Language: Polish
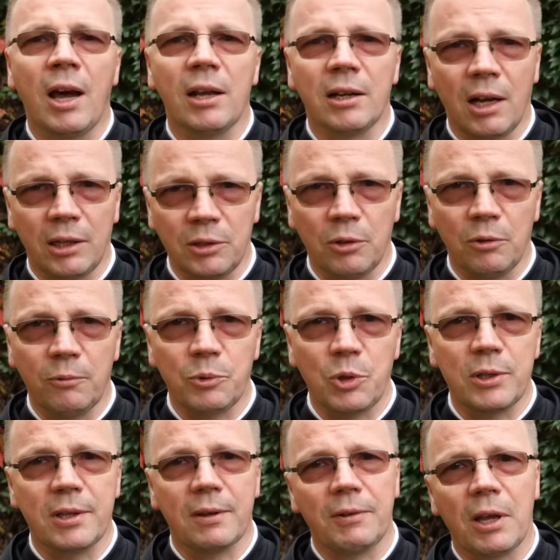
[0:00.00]
archaniołów
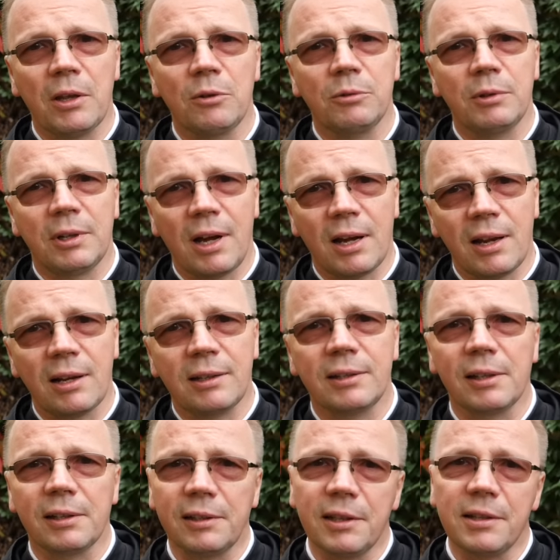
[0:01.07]
przedstawiają
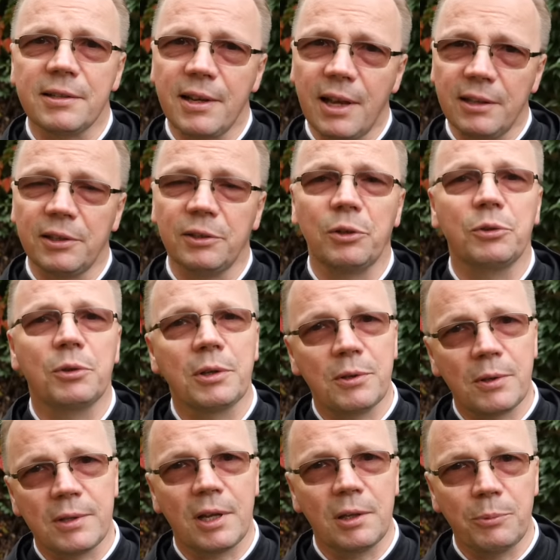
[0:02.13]
charakter tych zadań, do których
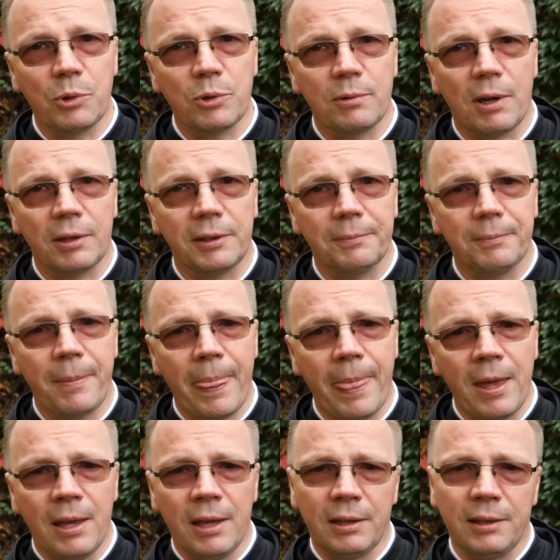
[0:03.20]
zostali posłani.
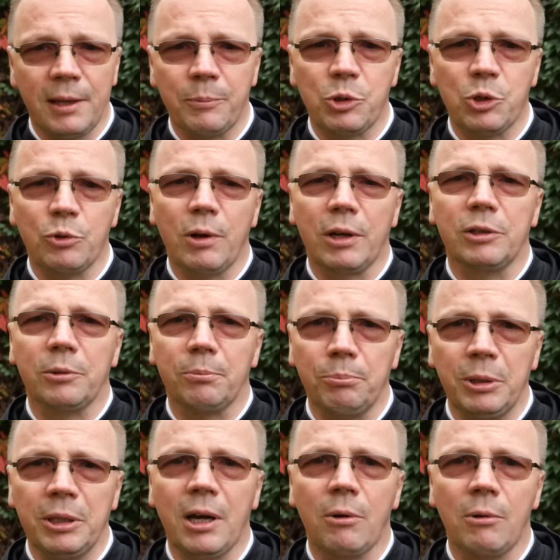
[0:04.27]
Na przykład
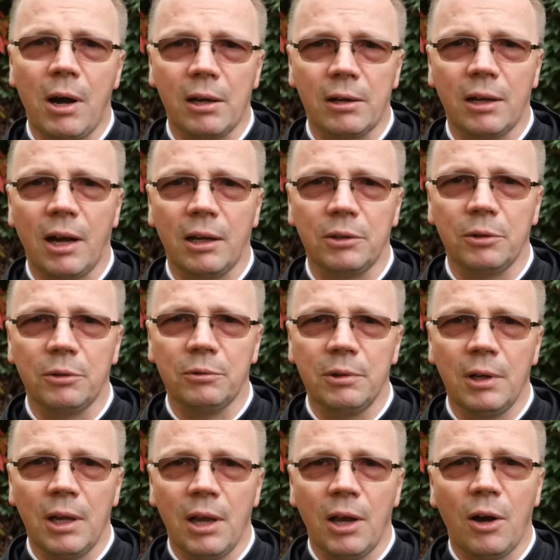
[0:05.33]
Michał Archanioł
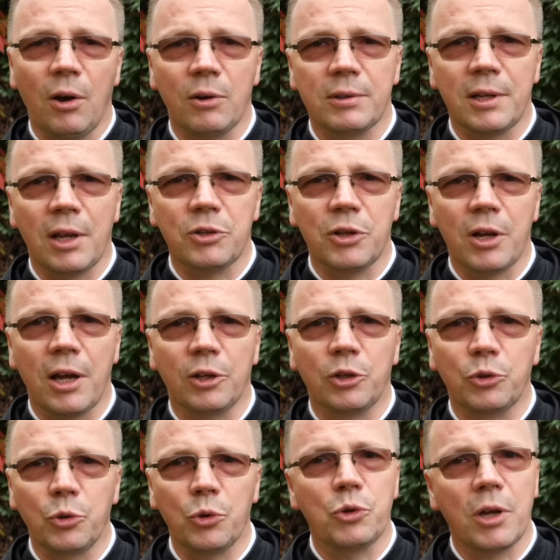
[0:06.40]
oznacza
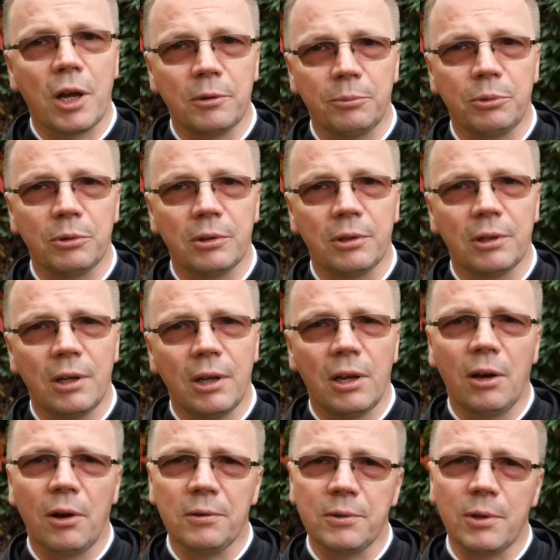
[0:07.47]
Któż jak Bóg.
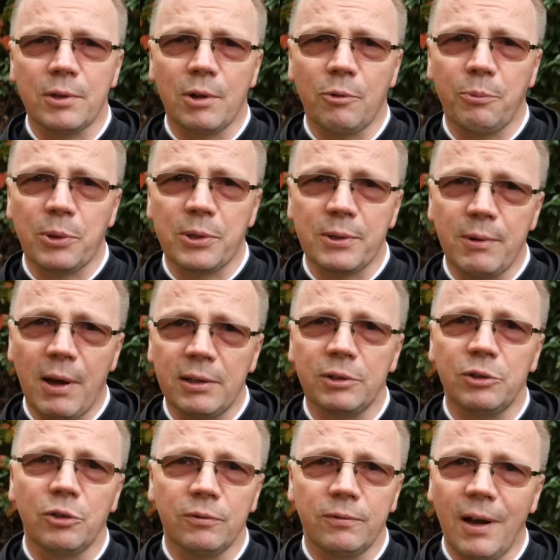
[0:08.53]
On został posłany
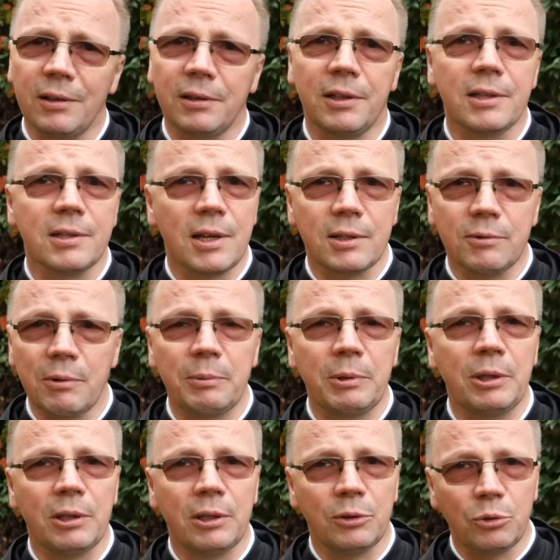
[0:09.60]
do walki ze
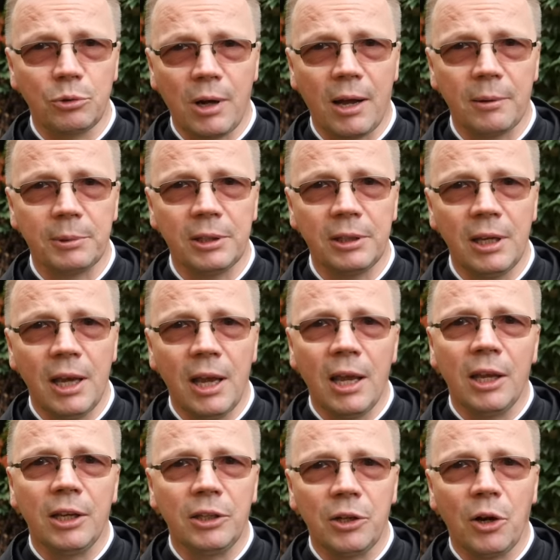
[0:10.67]
złymi duchami
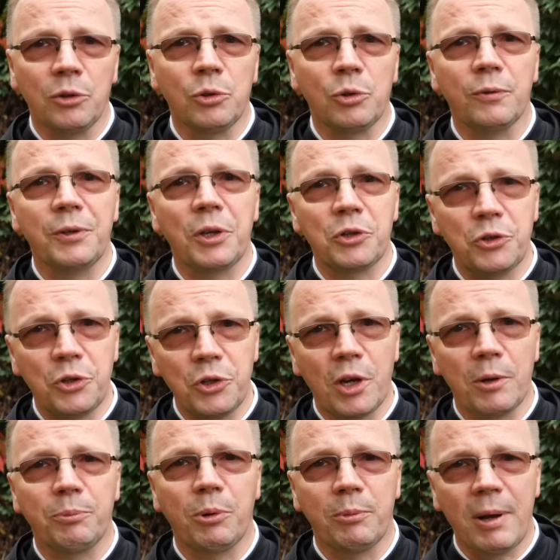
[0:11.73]
i on również dzisiaj
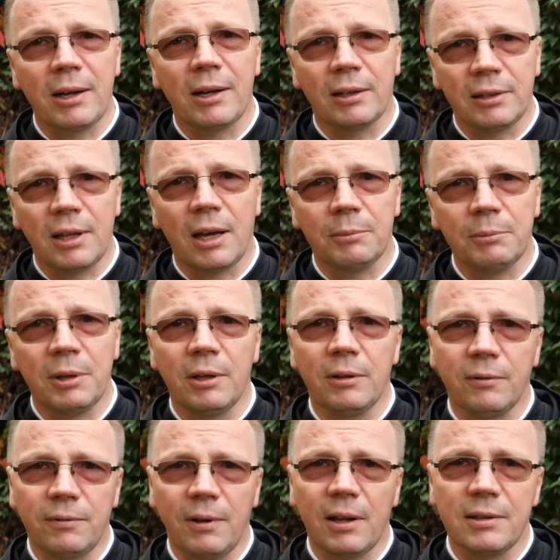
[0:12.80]
pomaga nam
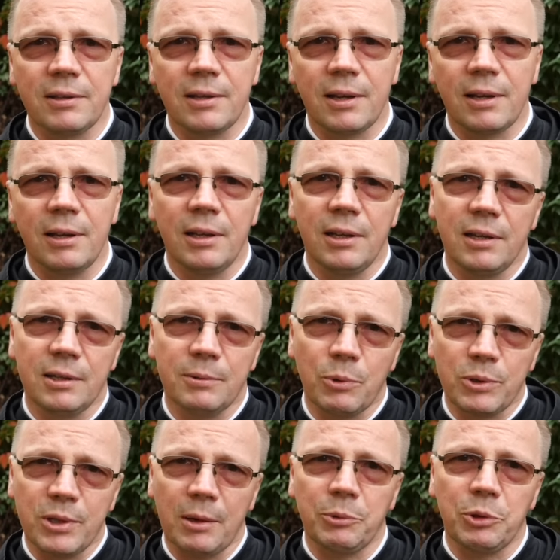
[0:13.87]
w walce z
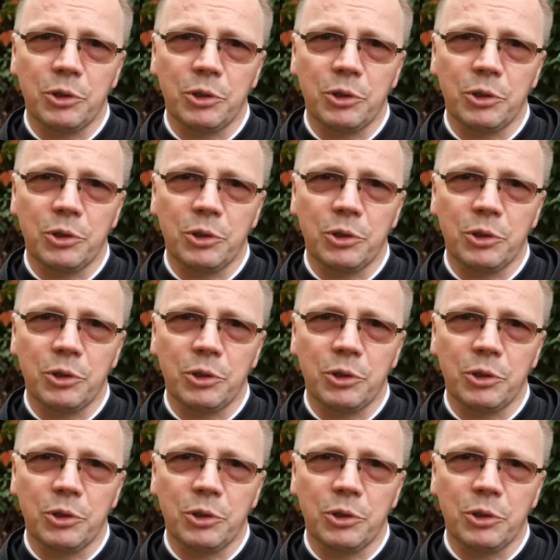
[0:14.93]
mocami